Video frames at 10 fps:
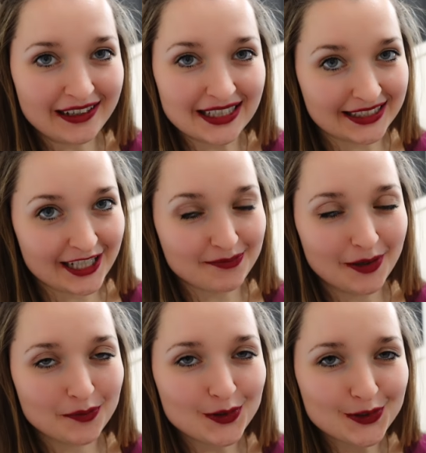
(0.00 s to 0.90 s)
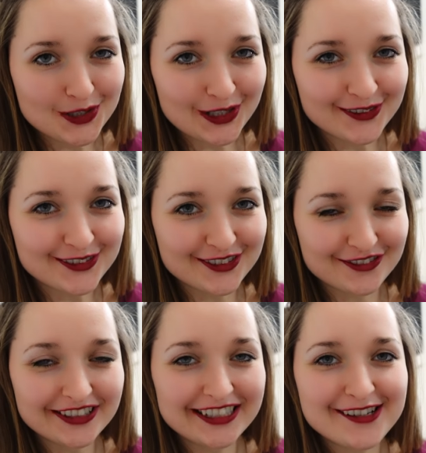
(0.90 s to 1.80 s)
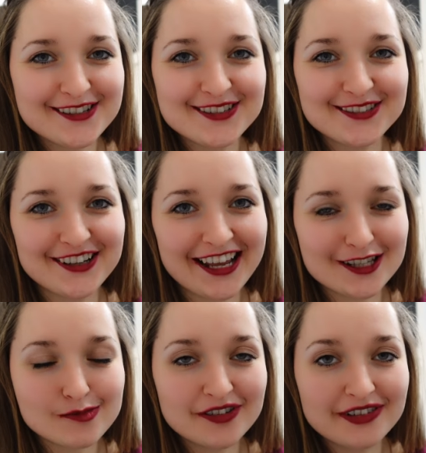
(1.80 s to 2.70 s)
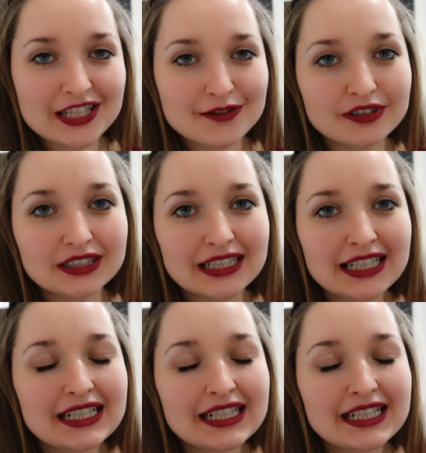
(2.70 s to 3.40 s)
1 jetzt erstmal im Kühlschrank und Gefrier ist und erstmal fest wird,